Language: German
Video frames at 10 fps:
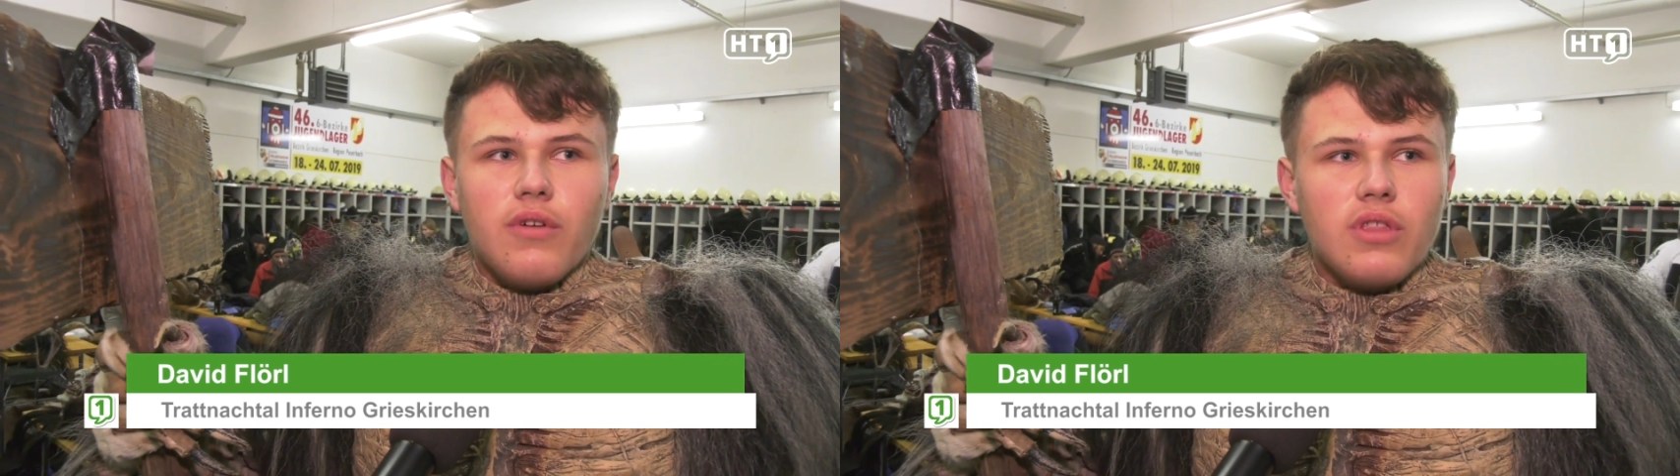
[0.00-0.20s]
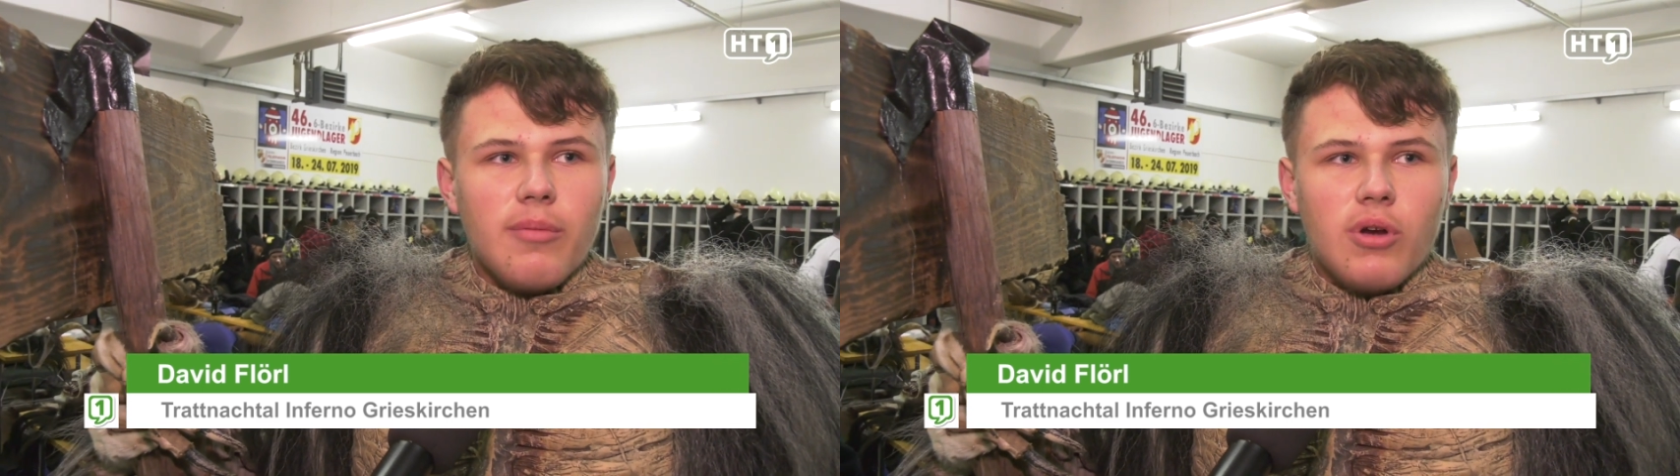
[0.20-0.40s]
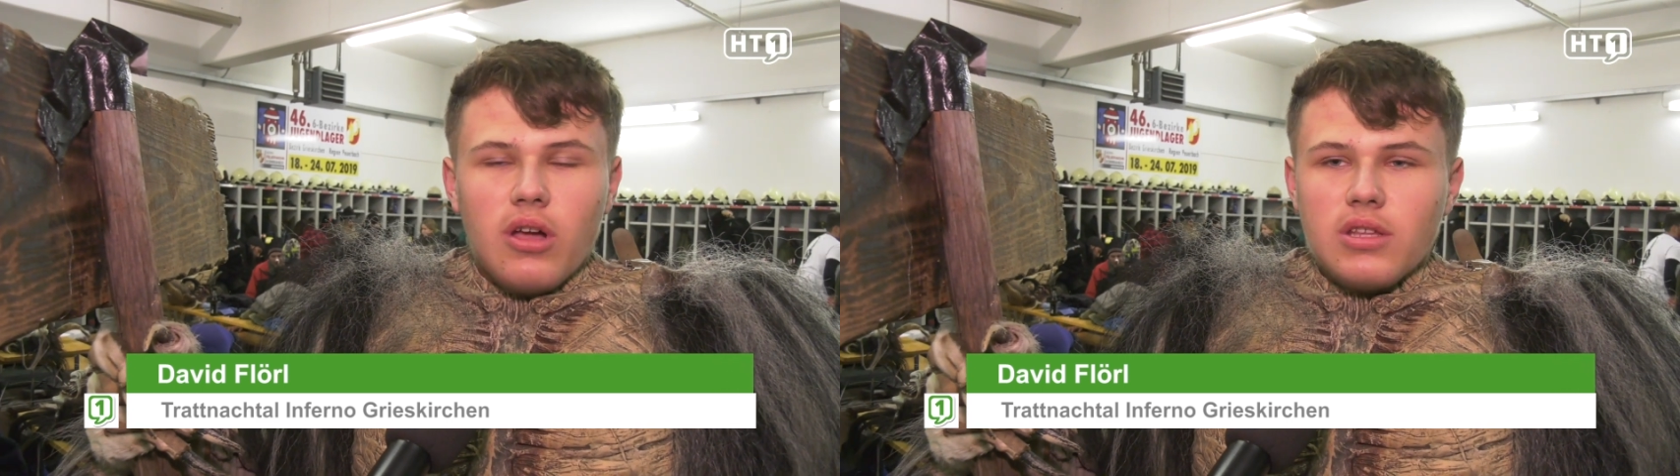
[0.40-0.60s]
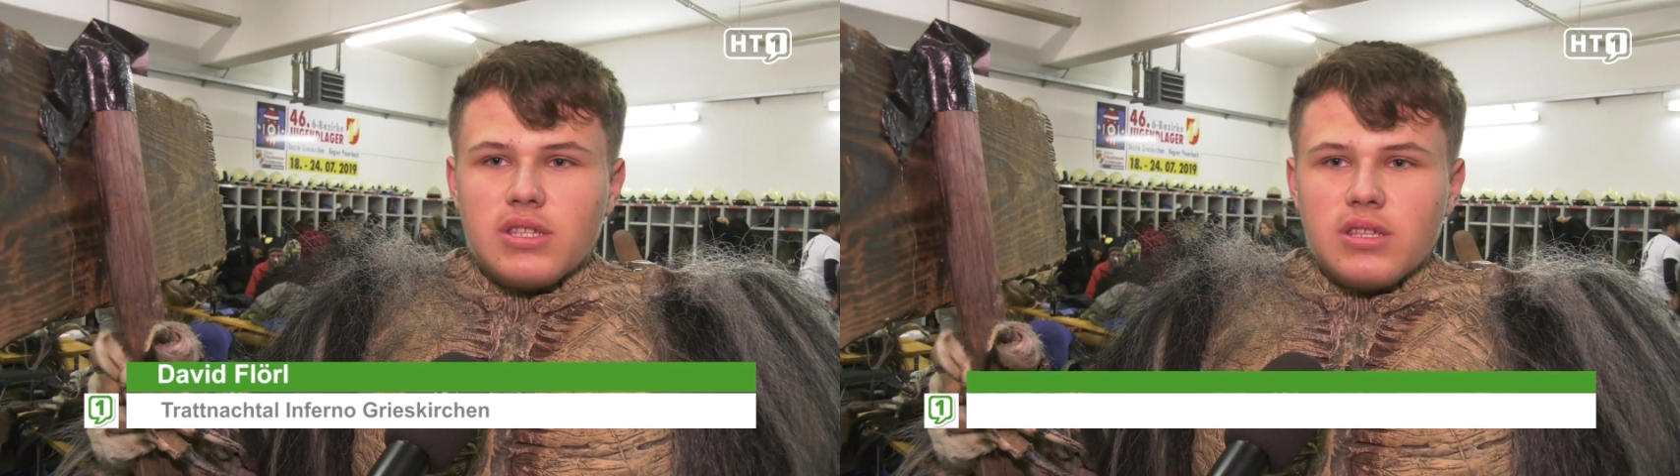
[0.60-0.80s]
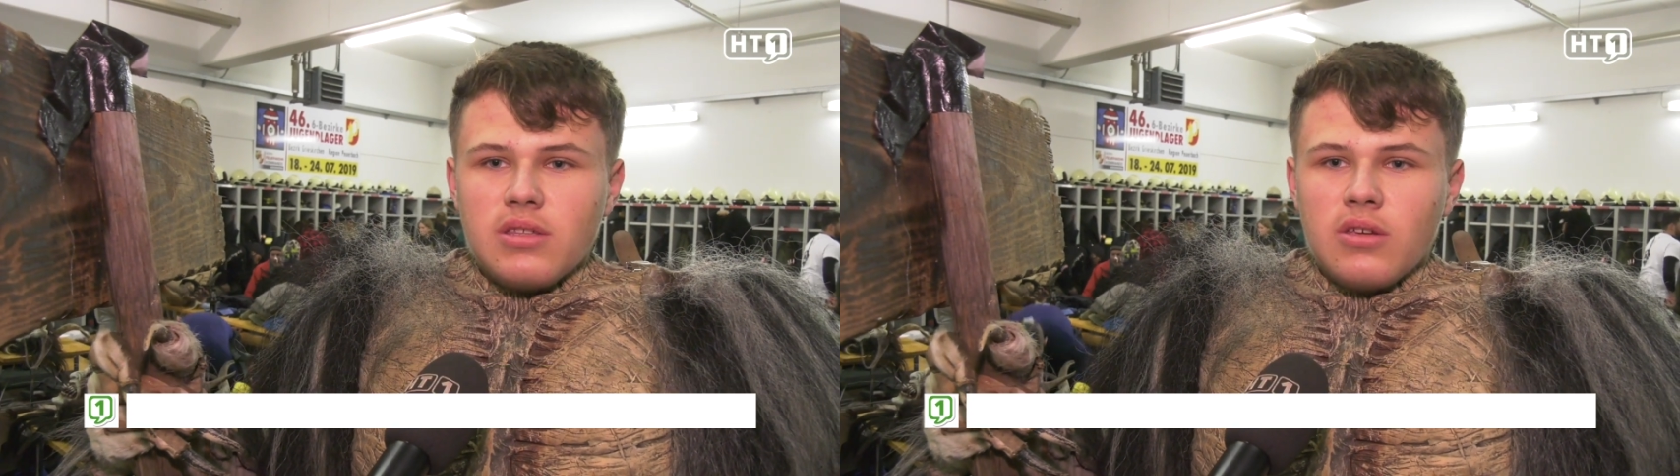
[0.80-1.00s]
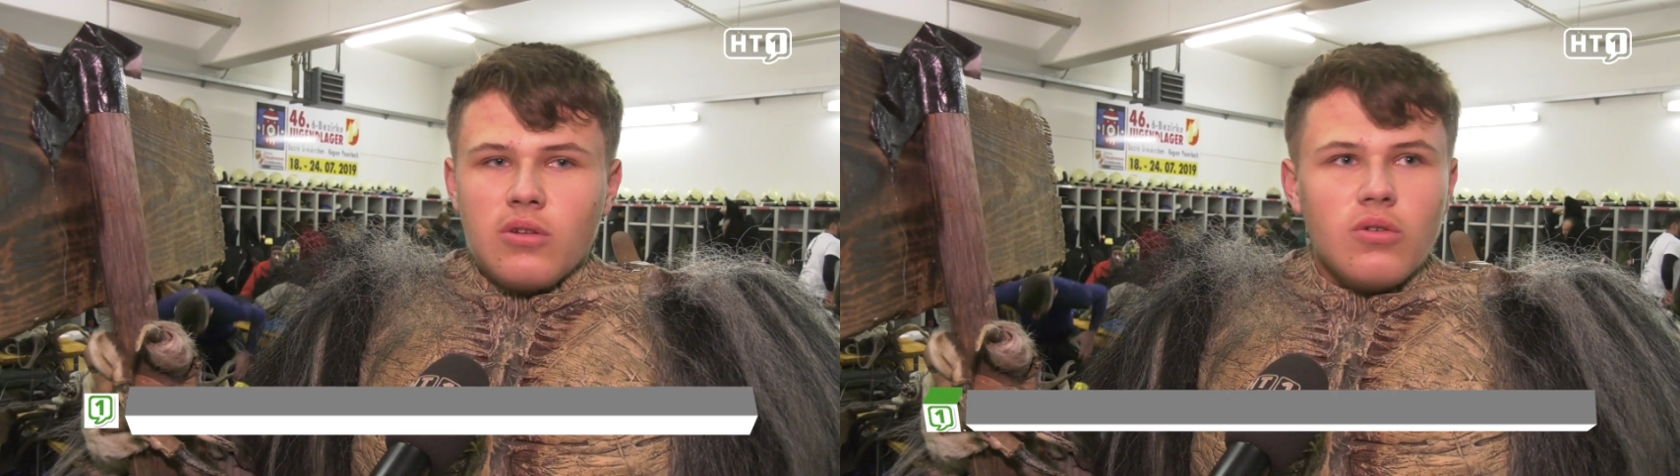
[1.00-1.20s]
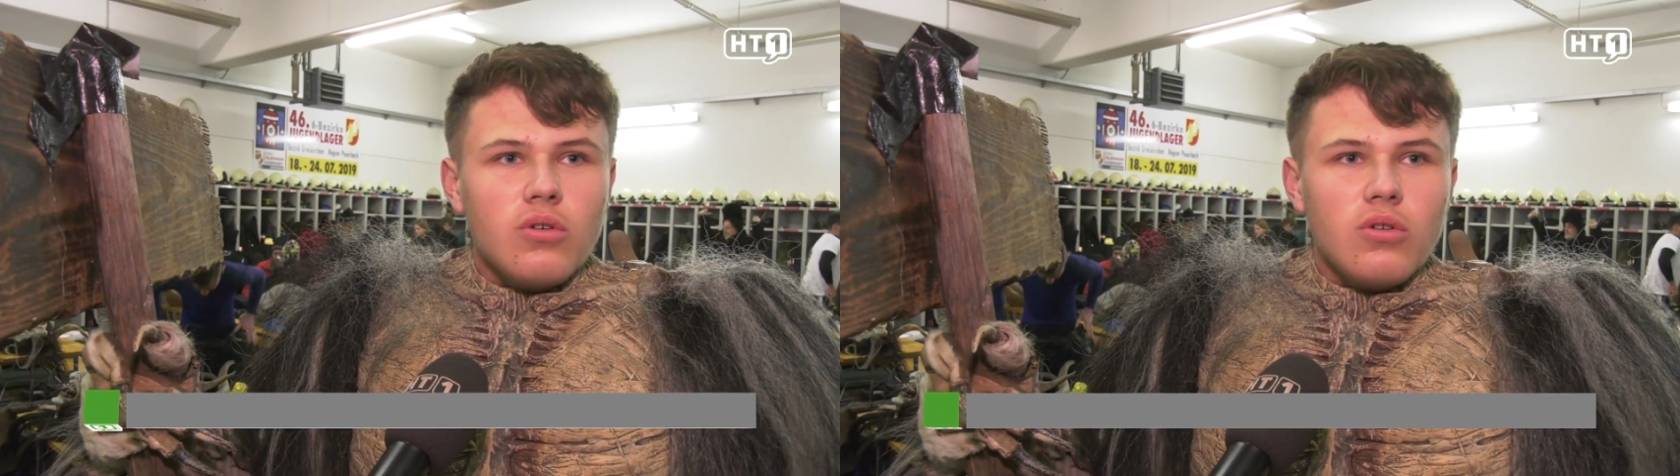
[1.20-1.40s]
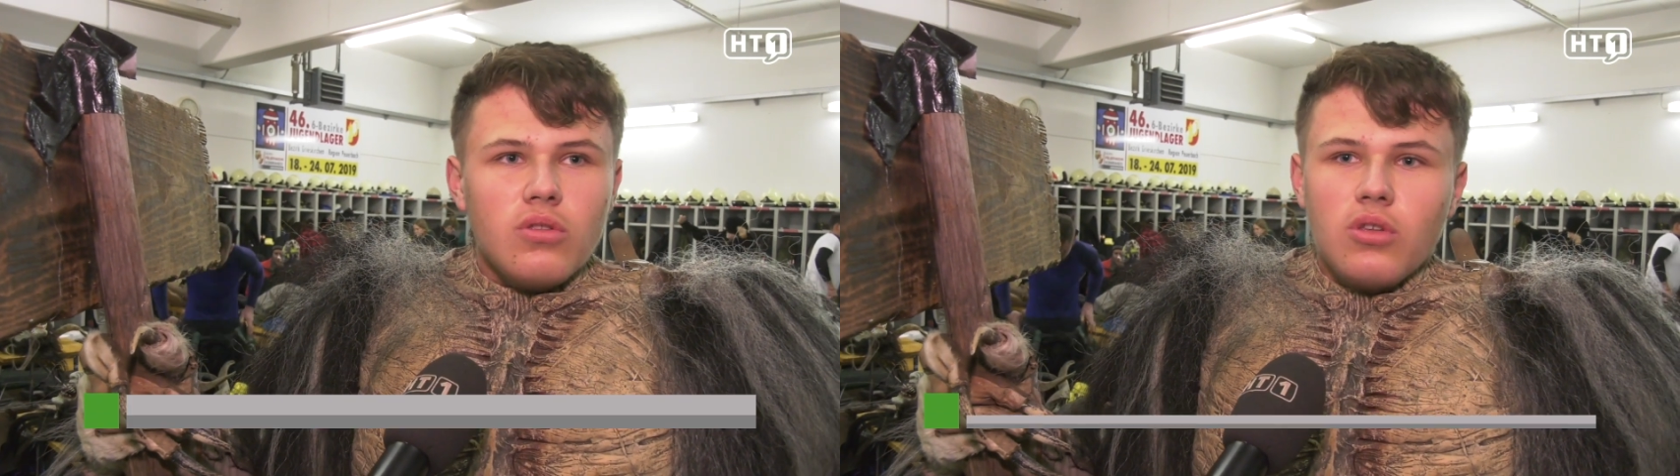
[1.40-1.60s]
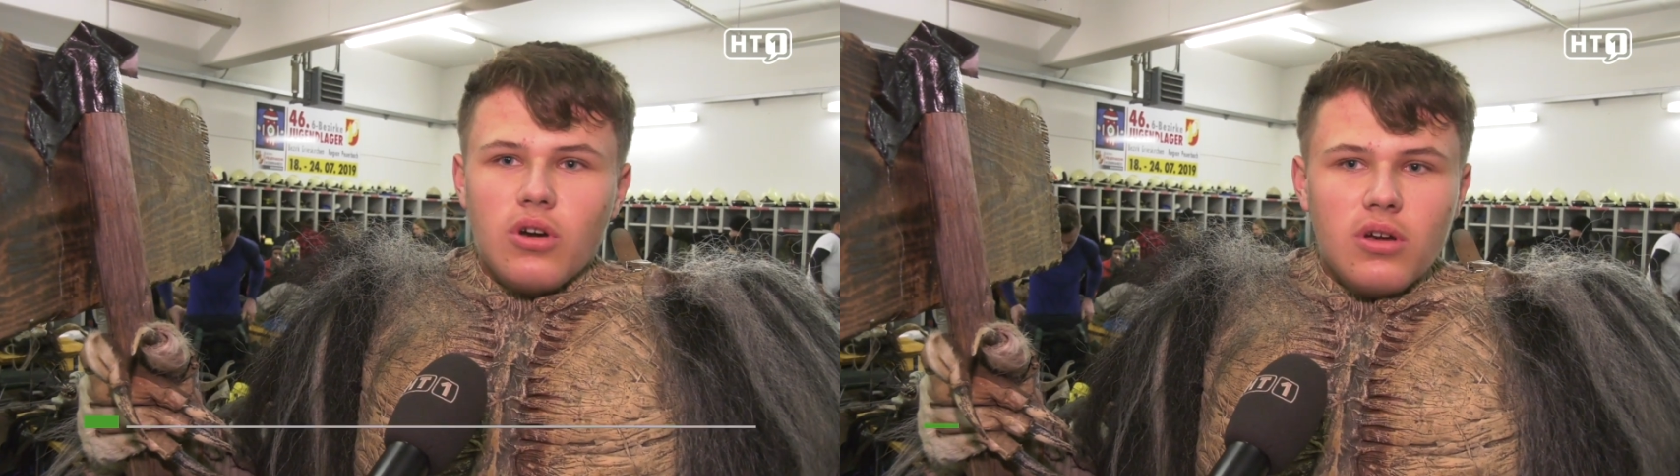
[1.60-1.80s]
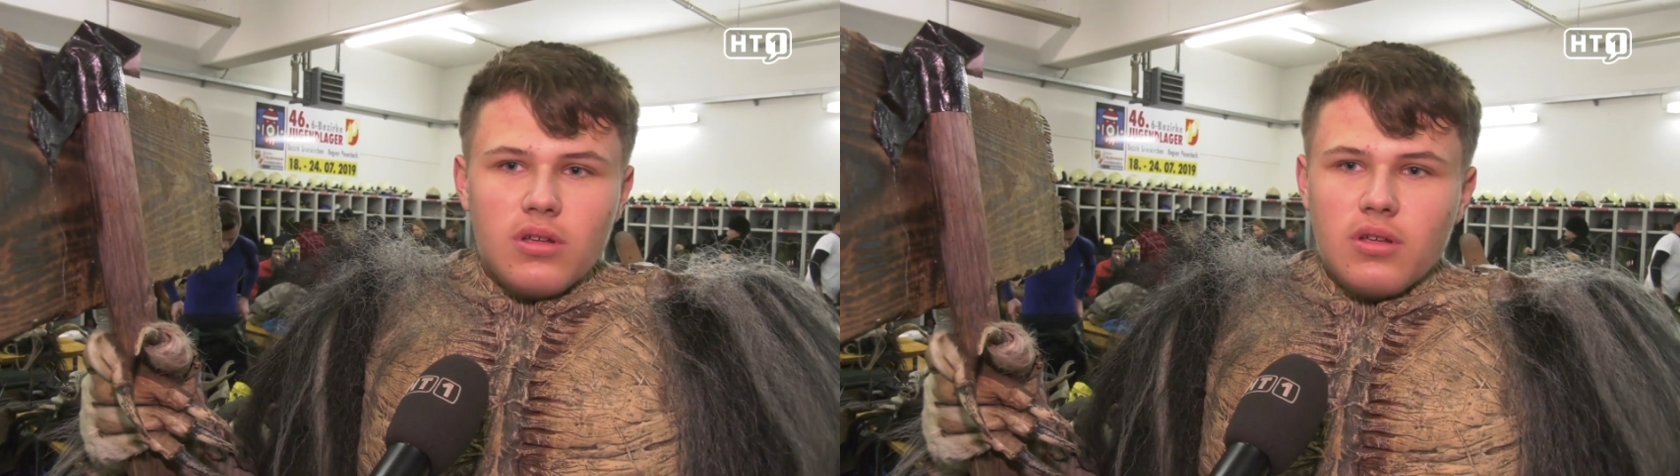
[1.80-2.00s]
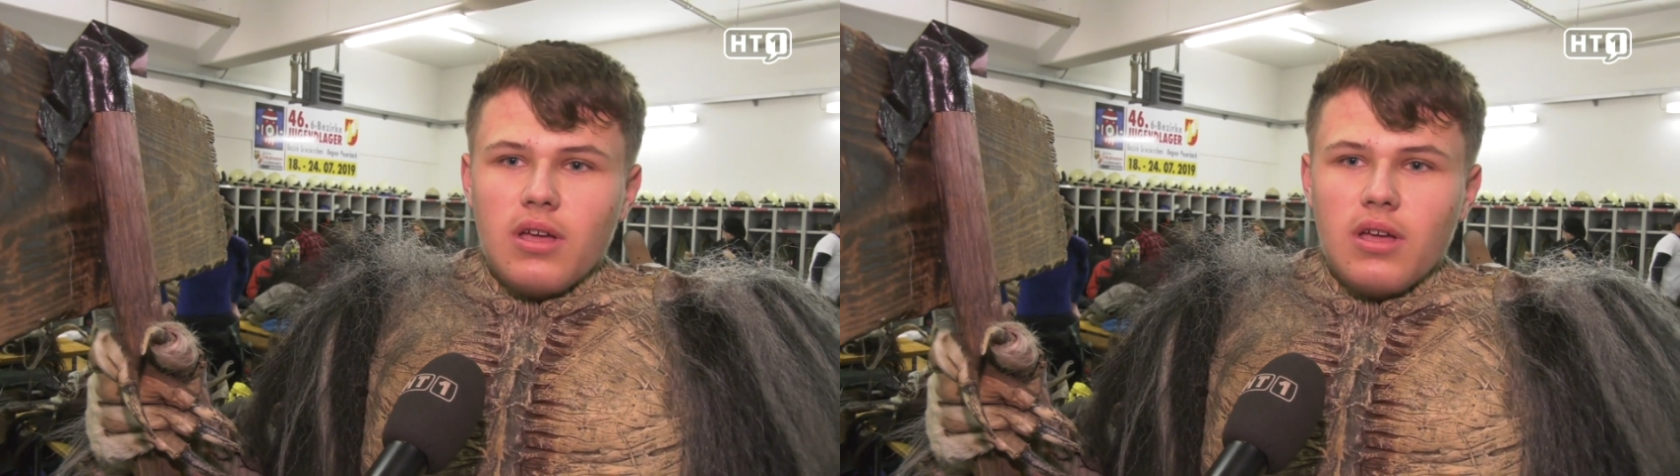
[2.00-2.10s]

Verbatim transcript: von dem Ganzen und ja,